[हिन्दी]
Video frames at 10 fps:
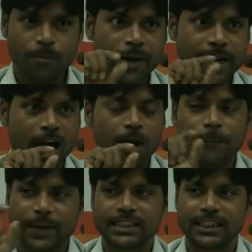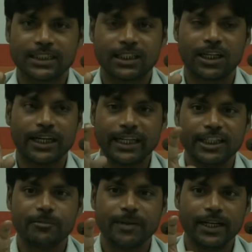मैं नाम पढ़ सकता था
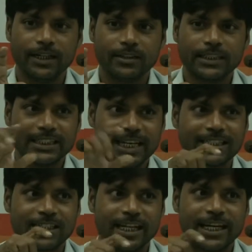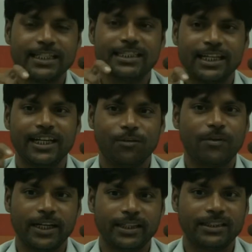इंग्लिश में जैसे एस ए एन जे ए
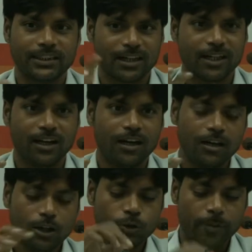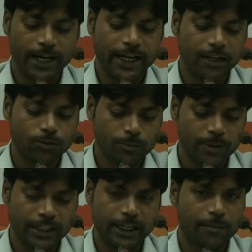वाई इस तरह का तो मैंने
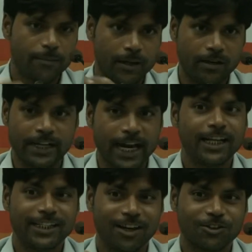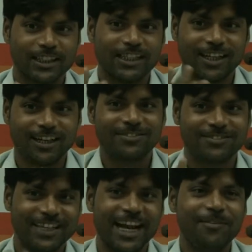उसमें टेप मतलब डायल किया उसके अंदर
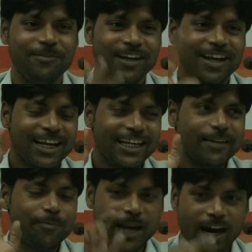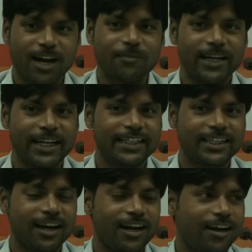टाइप ये बिहार पहले
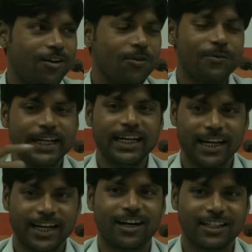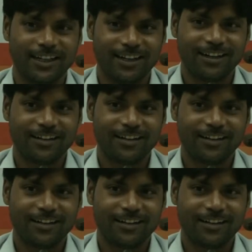किया और फिर नरेगा किया